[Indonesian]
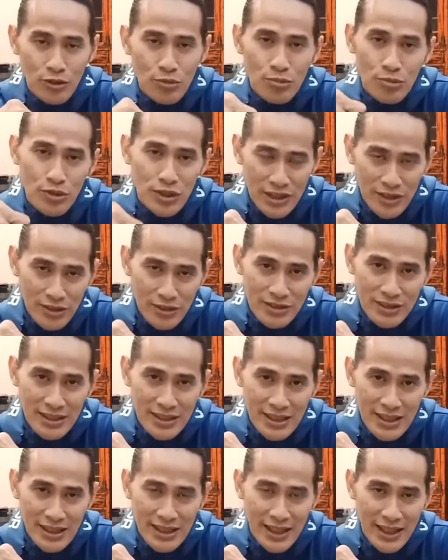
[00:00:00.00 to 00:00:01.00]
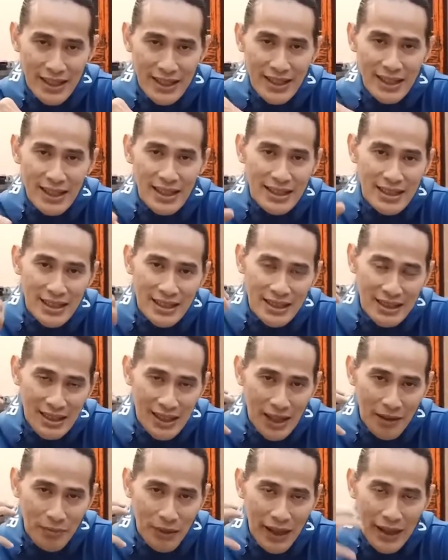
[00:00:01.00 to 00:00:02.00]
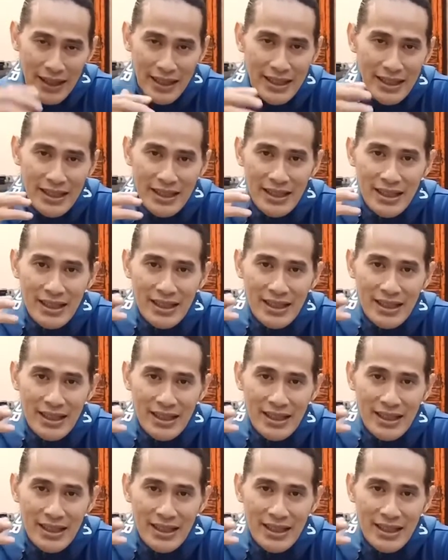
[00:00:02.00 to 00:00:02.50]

tubuh itu sendiri karena kita tiap hari